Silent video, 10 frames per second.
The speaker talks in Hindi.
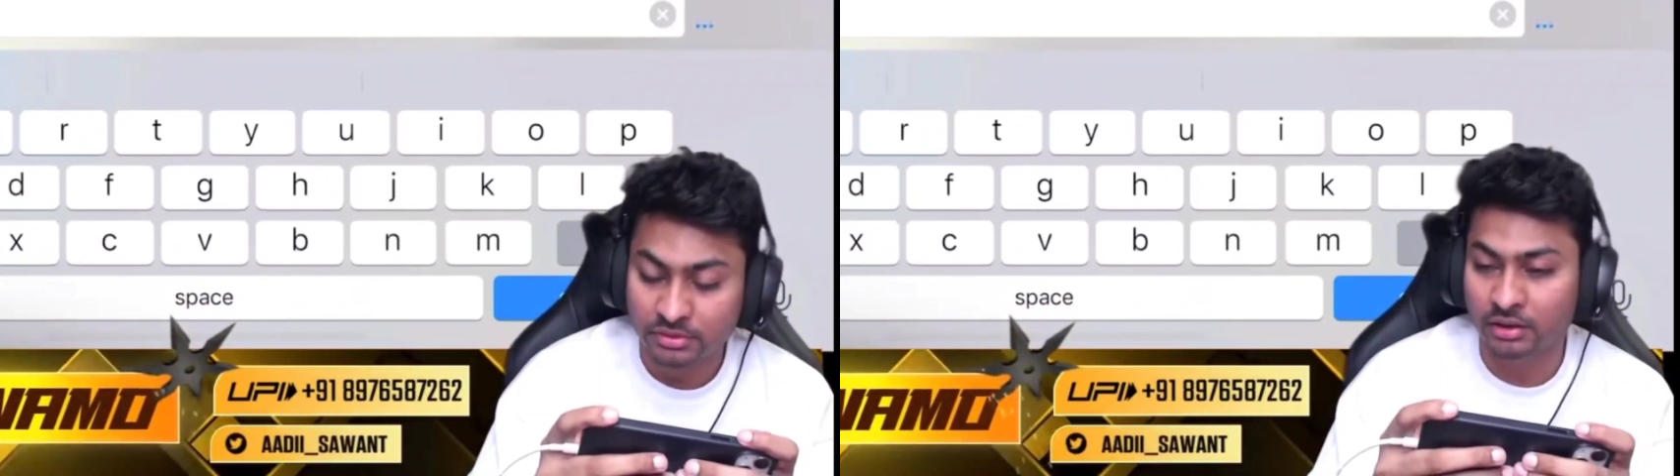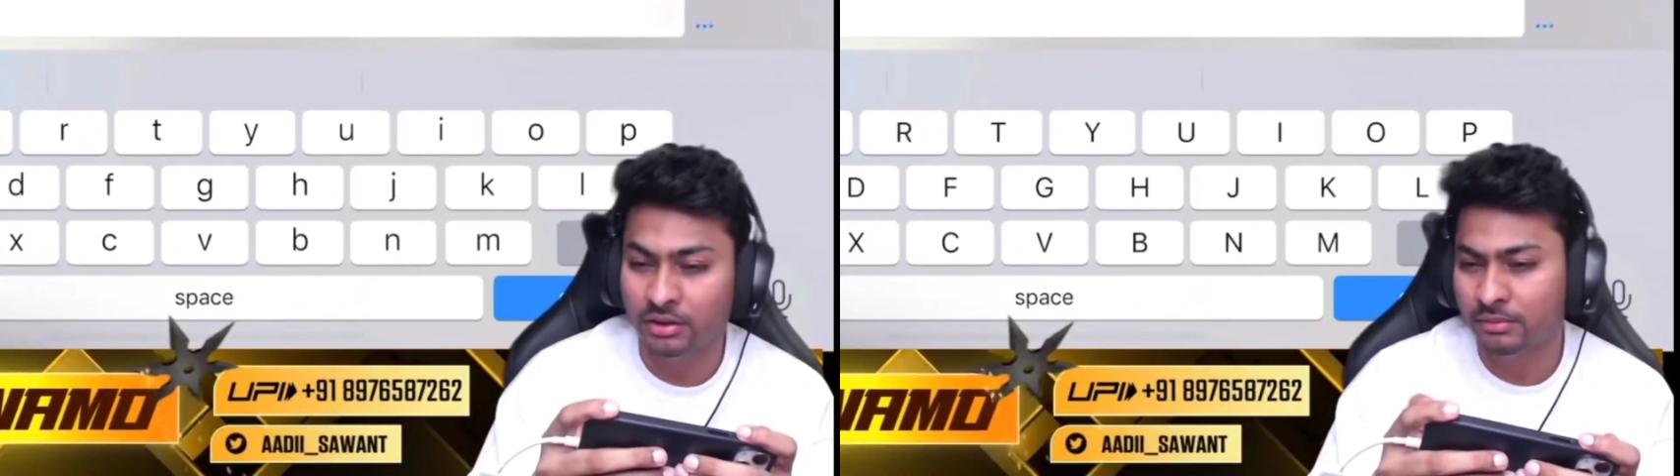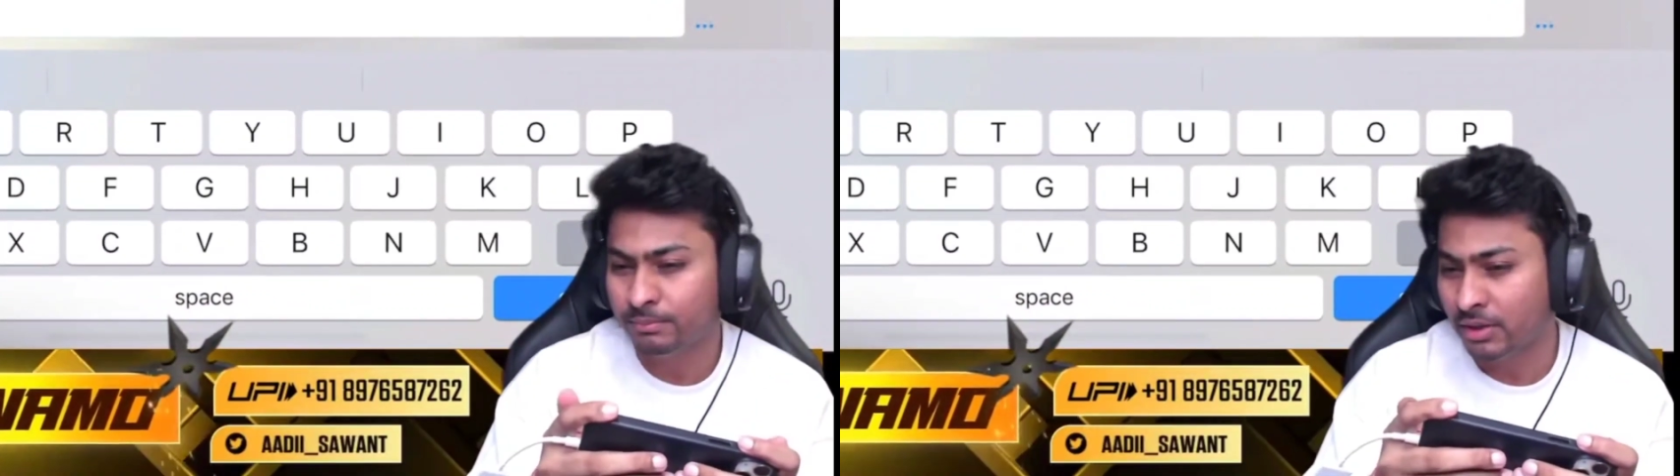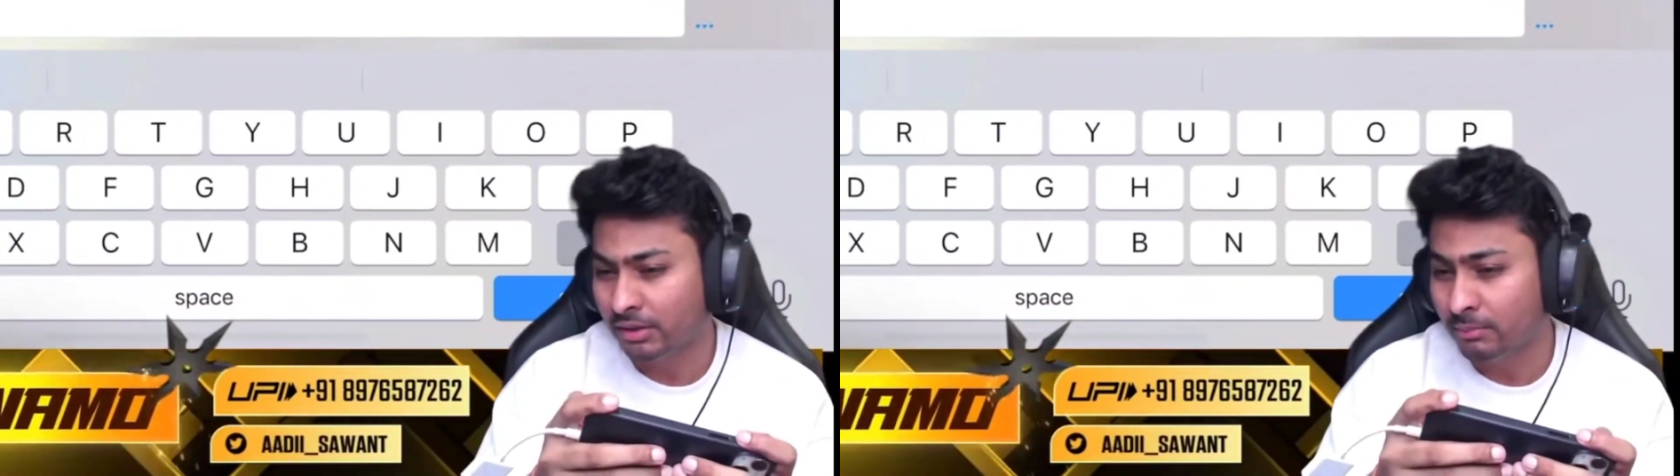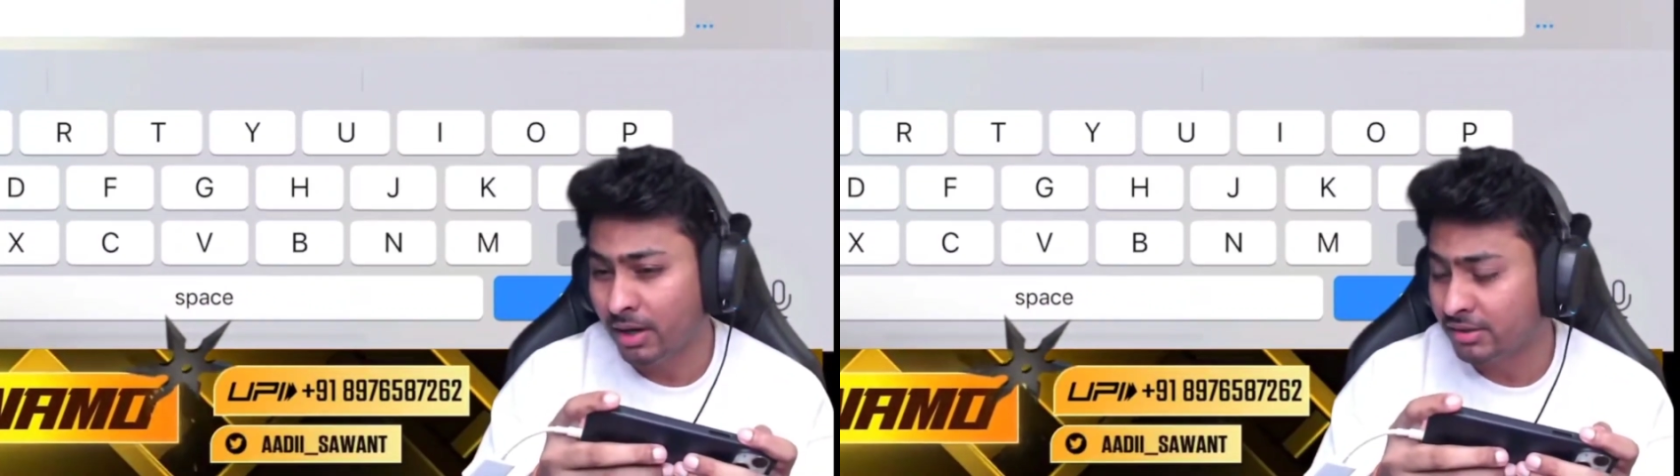ज़्यादा
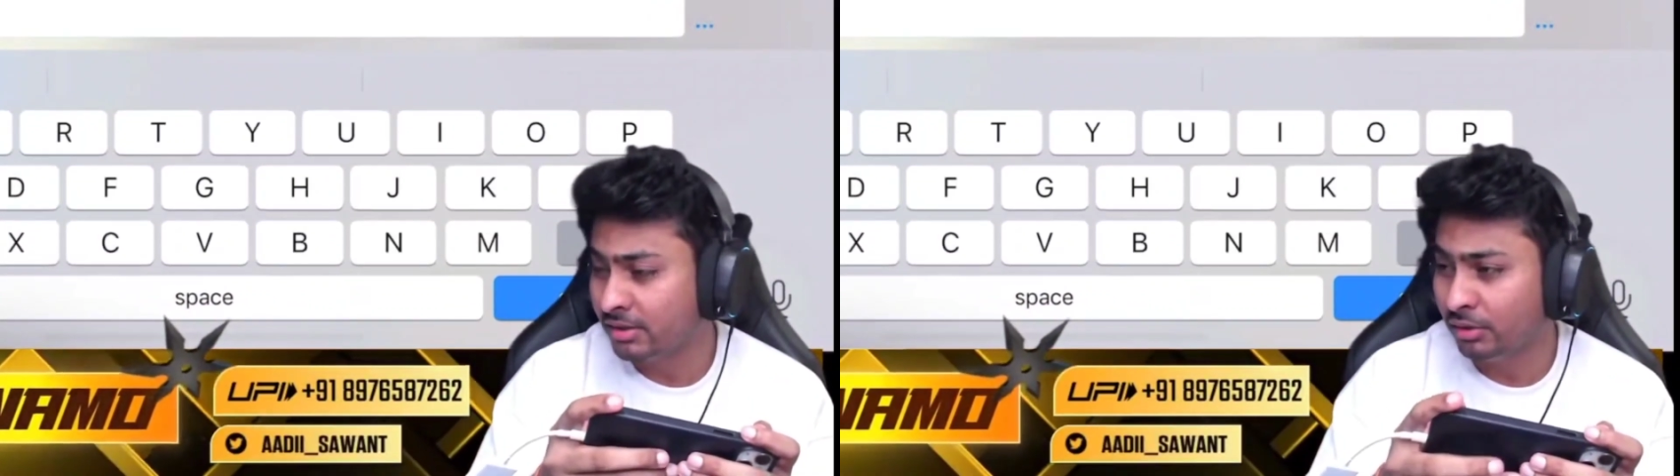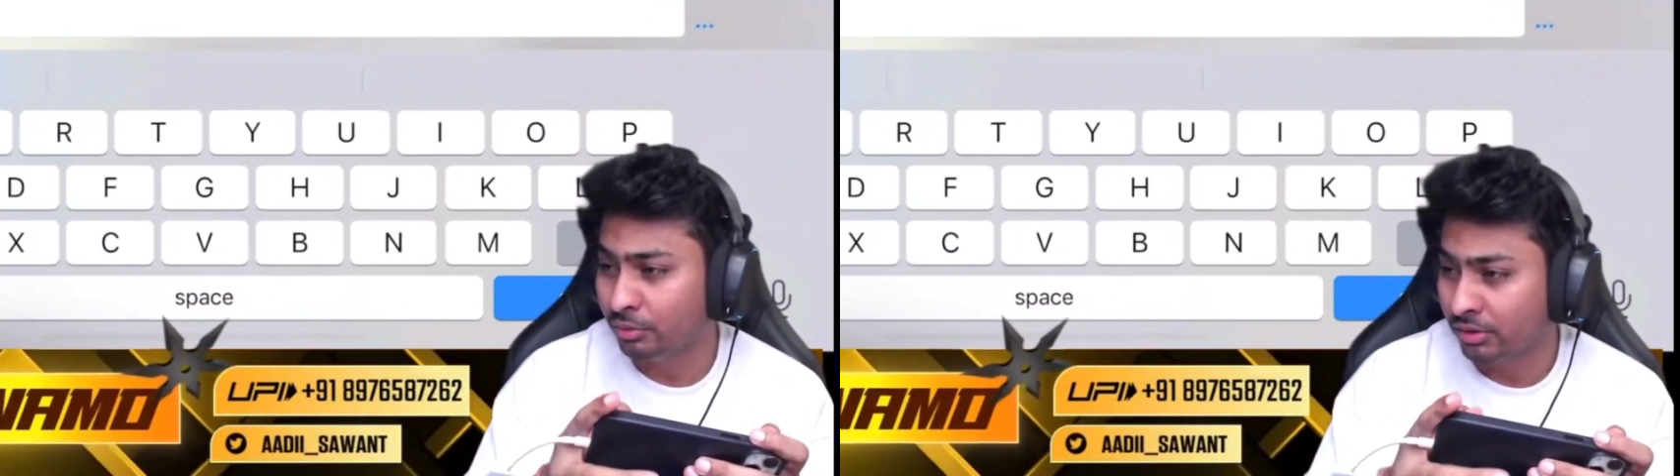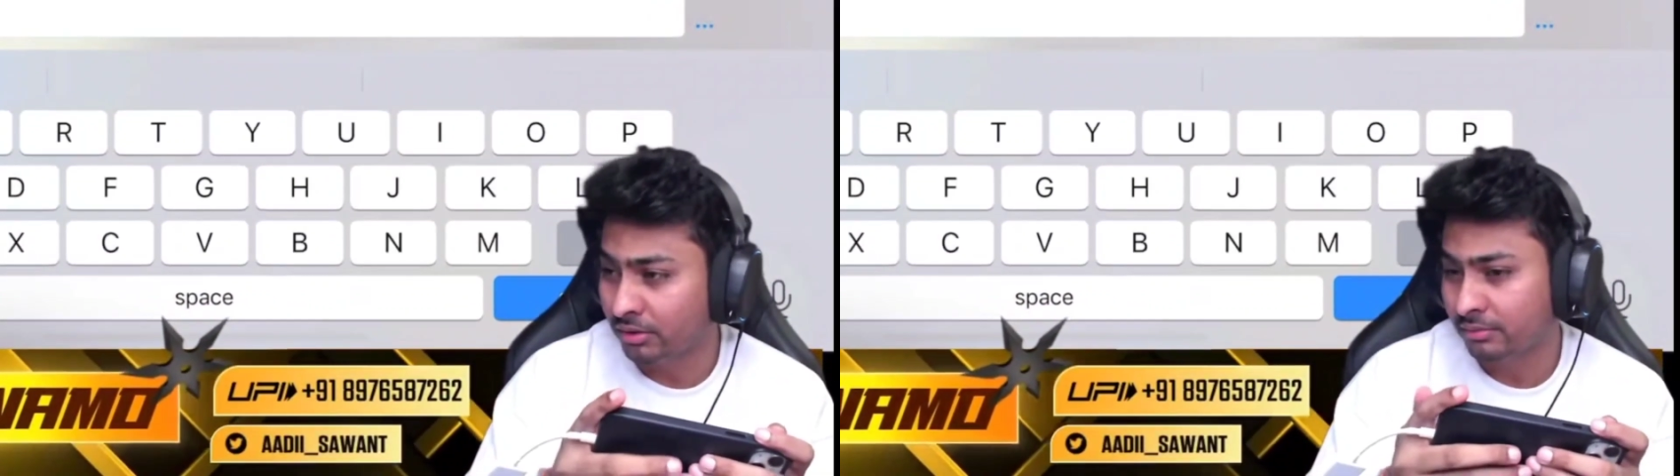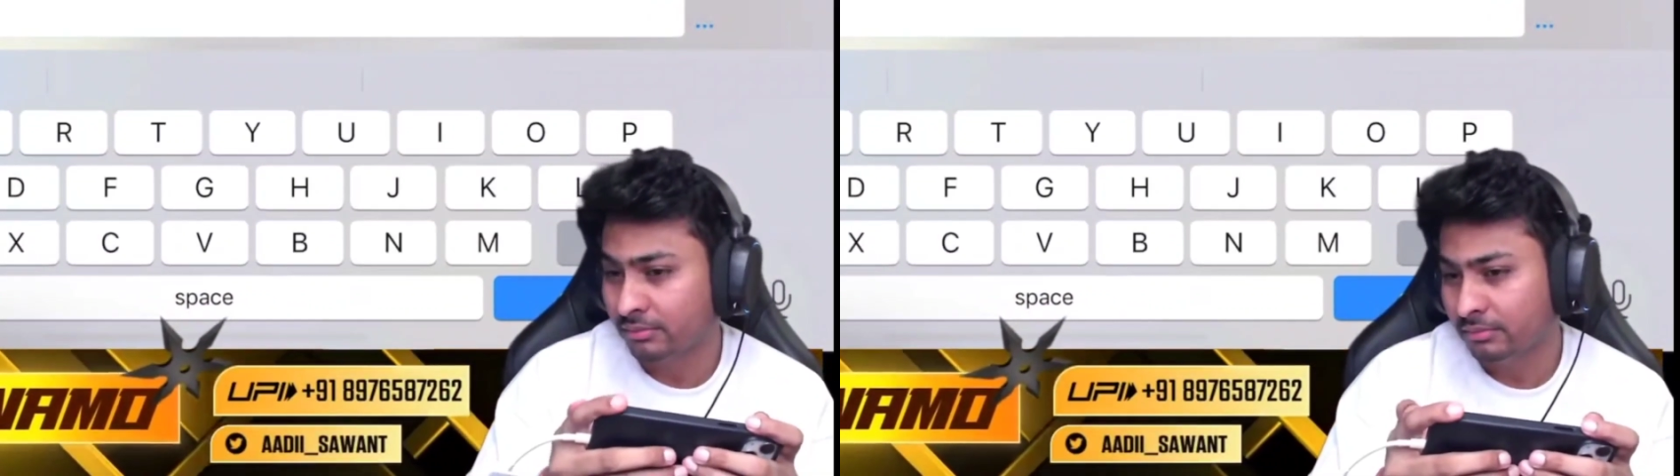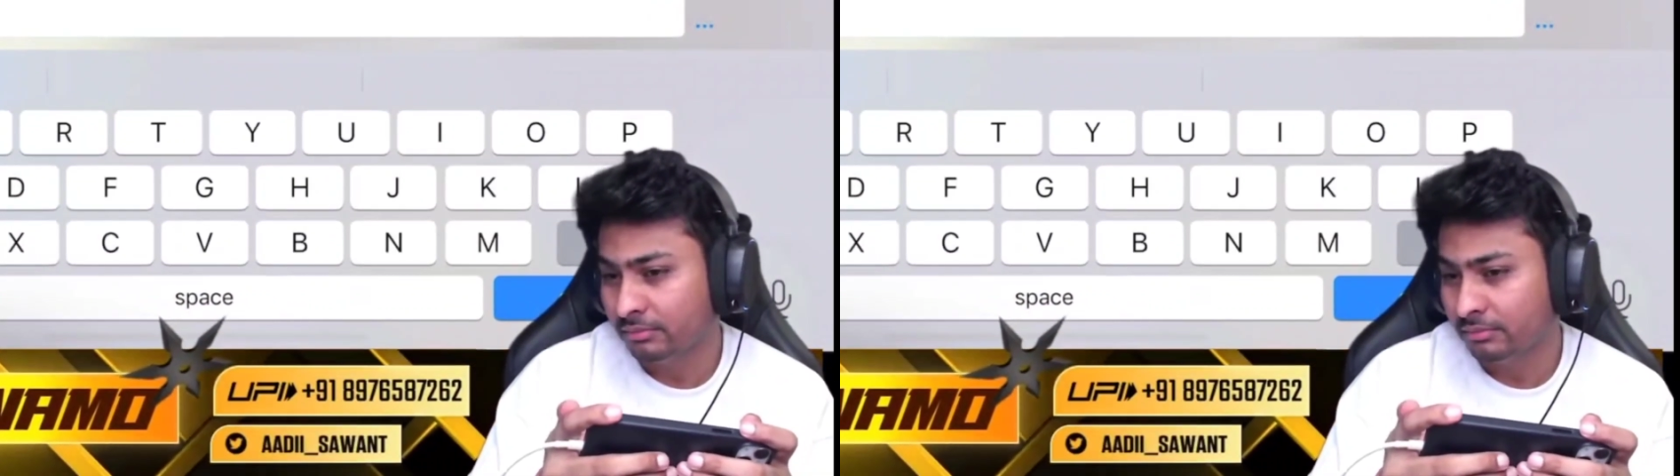ज़्यादा मार्जिन नहीं होगी